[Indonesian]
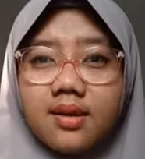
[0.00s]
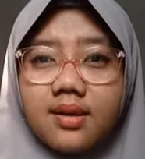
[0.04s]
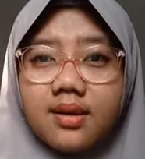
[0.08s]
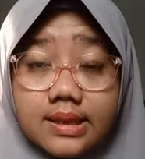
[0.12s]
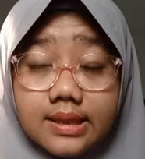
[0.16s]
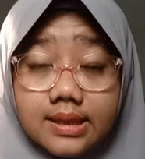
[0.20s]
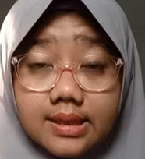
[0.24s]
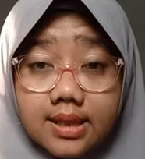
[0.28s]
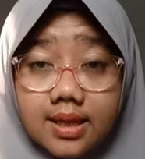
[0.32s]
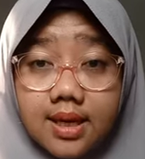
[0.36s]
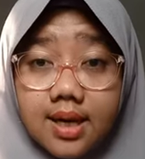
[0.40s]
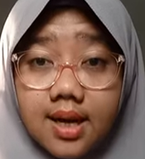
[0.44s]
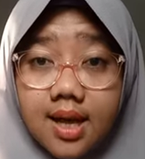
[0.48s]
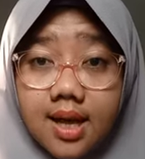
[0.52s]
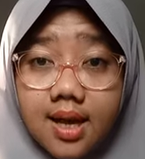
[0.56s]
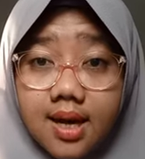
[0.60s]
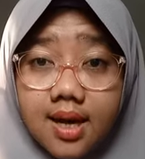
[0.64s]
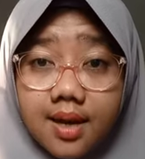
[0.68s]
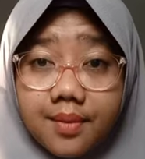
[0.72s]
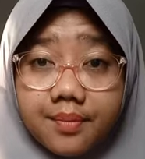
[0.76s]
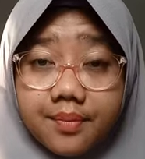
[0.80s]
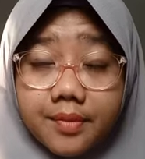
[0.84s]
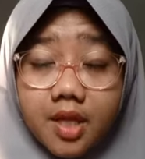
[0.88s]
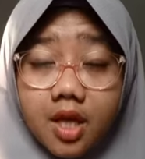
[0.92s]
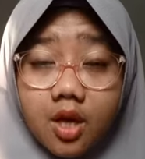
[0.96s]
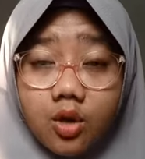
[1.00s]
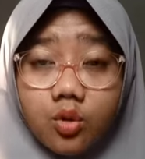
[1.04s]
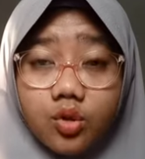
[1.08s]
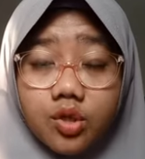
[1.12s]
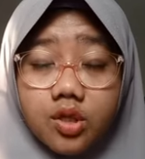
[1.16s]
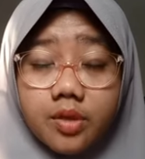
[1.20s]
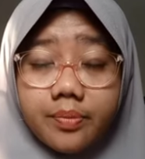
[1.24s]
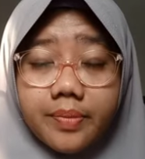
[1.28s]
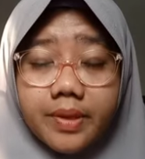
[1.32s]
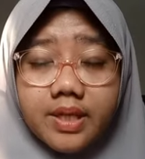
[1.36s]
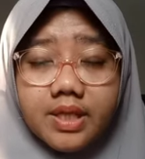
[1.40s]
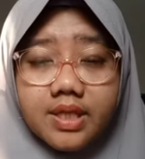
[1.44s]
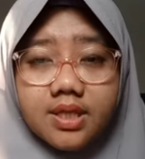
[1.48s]
Setelah enam
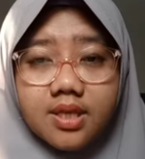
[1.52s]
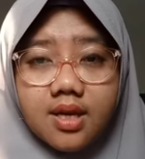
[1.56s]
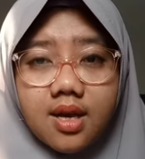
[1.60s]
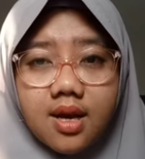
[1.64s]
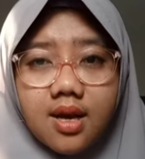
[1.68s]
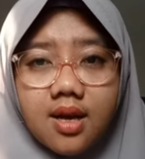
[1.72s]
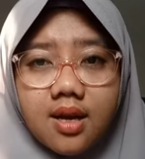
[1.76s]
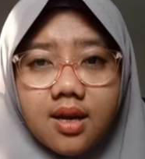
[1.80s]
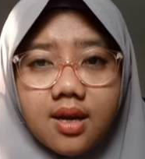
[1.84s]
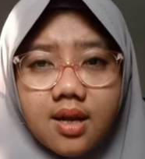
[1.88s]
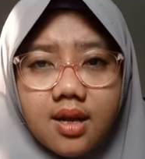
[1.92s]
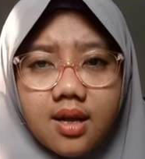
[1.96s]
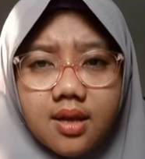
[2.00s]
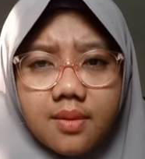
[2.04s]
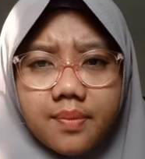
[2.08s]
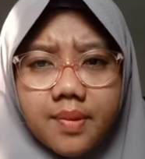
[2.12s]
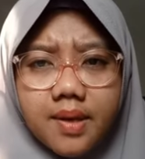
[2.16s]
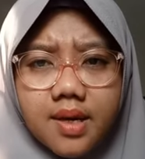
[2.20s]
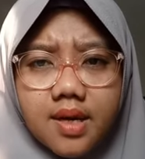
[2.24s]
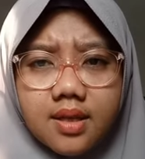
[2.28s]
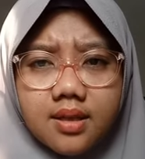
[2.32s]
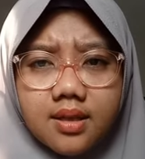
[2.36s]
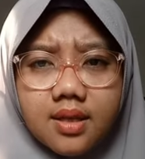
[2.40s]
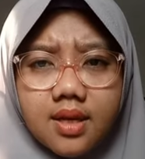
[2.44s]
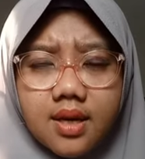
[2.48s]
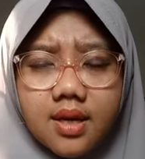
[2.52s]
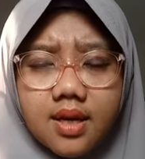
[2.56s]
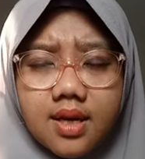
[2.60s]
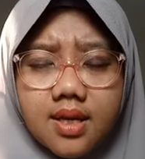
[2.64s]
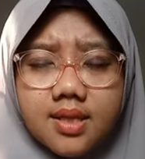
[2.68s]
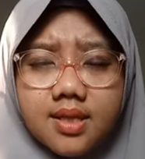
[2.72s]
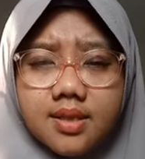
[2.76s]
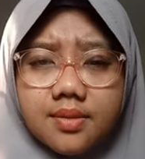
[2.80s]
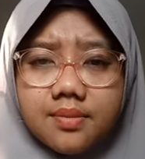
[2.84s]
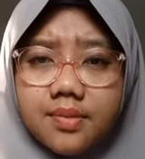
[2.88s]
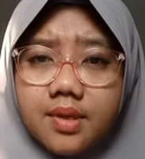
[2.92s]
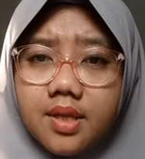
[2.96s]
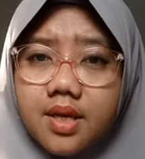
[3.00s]
tahun di penjara pada
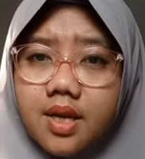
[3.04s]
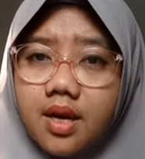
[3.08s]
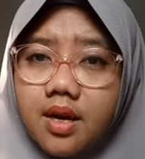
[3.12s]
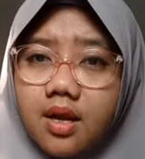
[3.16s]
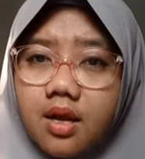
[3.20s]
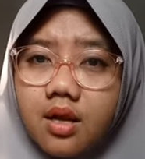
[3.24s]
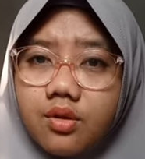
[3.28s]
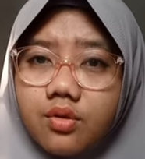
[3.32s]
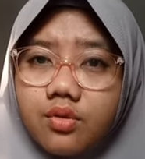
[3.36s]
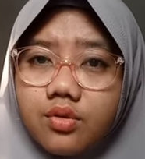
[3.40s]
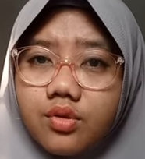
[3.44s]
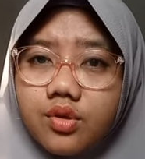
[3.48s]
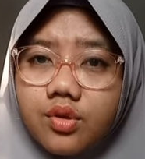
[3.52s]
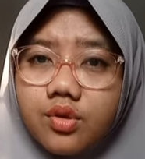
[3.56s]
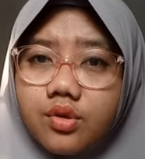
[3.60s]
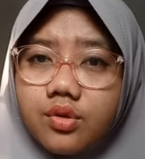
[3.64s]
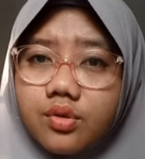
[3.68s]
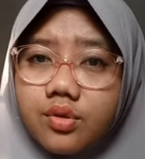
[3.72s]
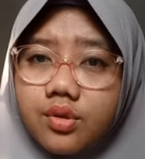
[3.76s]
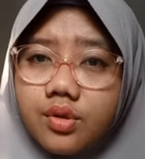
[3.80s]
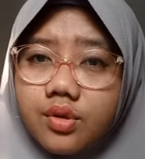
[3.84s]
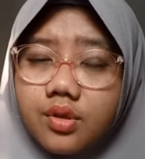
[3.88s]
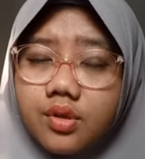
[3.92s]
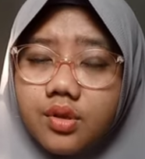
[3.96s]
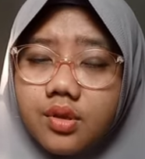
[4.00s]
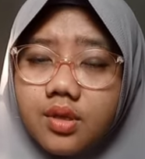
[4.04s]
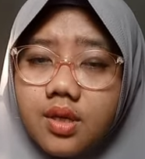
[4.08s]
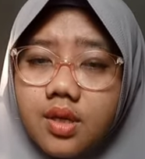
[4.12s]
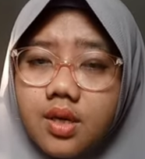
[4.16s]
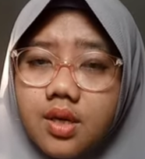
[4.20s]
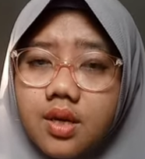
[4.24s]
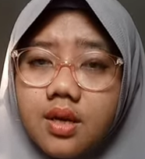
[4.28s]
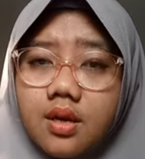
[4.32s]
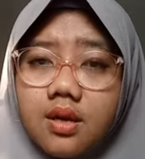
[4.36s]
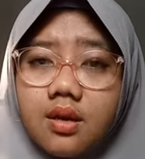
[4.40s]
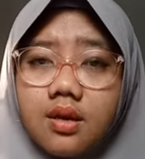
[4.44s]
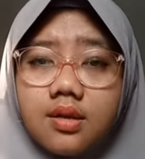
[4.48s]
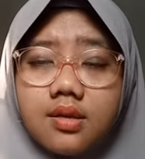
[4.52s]
tanggal 9 Agustus,
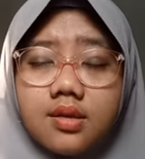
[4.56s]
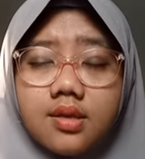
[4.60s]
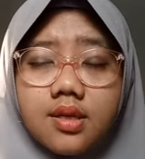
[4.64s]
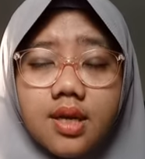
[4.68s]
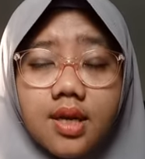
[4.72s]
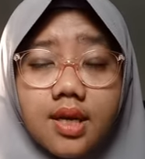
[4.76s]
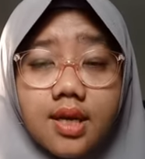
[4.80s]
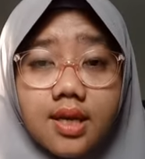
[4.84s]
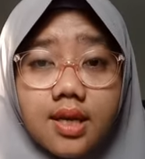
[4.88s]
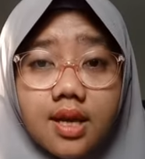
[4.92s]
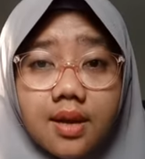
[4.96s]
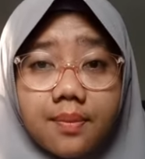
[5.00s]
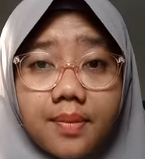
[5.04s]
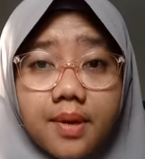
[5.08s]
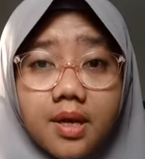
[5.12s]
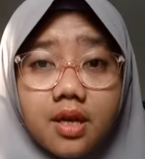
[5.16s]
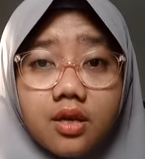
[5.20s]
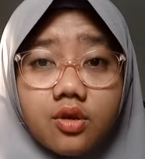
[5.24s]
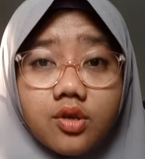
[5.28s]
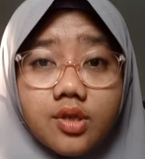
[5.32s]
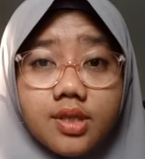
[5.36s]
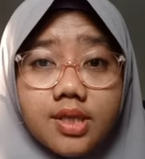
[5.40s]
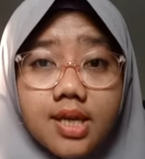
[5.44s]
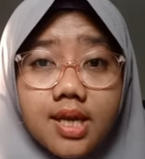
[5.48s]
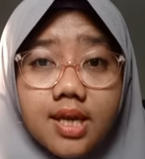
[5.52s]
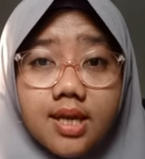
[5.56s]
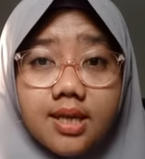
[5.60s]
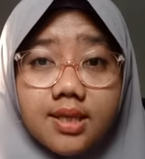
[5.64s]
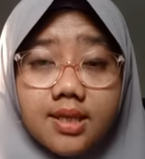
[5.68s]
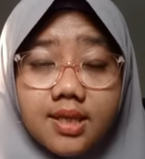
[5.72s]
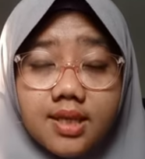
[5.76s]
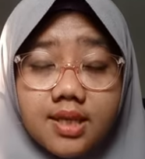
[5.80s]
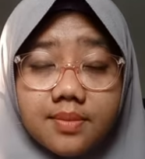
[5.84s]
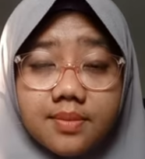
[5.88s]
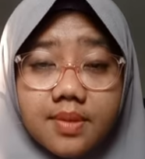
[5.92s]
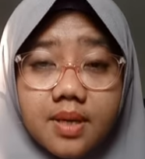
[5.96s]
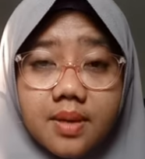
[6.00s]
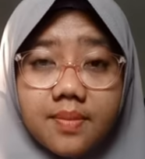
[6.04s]
Jainab
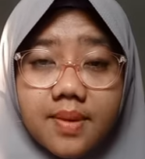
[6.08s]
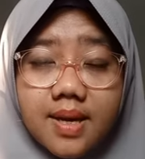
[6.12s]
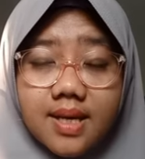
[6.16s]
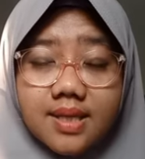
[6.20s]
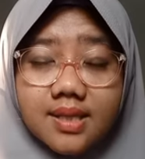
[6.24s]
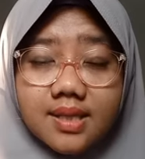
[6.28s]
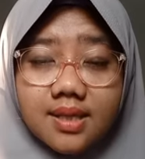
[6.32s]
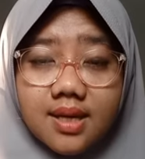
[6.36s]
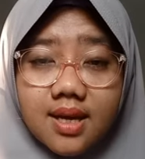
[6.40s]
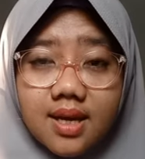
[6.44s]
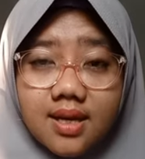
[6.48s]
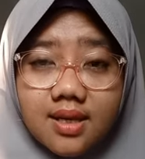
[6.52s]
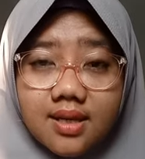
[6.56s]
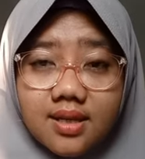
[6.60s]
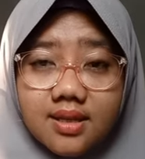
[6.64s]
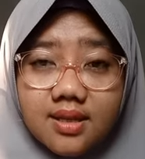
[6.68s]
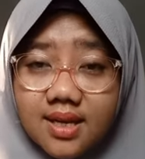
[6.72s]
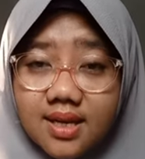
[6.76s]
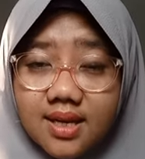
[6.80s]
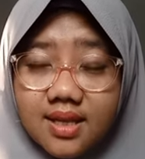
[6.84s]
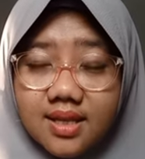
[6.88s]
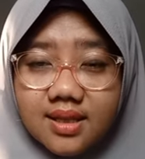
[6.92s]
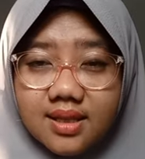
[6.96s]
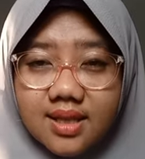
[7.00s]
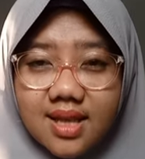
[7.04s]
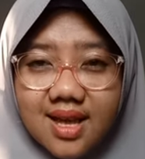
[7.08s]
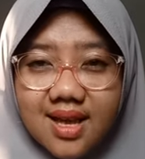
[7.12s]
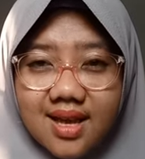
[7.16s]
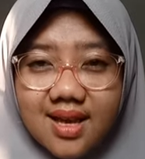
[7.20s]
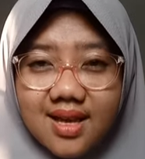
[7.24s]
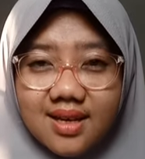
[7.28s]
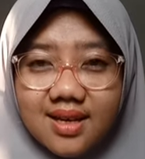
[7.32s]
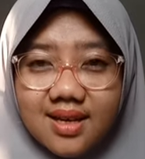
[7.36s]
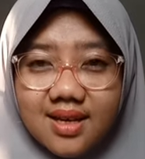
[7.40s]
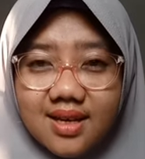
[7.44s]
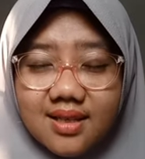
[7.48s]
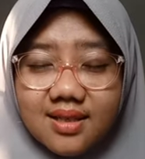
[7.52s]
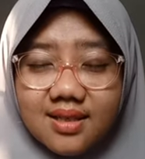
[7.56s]
Al-Ghazali dibebaskan dari
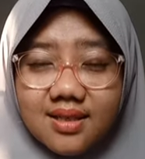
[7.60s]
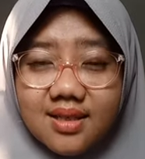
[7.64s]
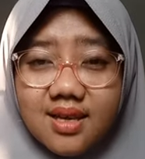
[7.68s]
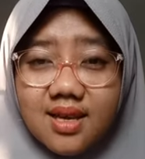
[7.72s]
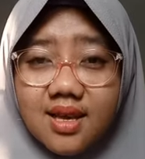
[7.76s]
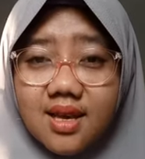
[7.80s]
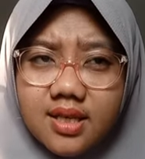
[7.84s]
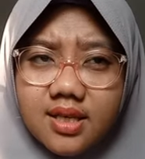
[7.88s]
tahanan.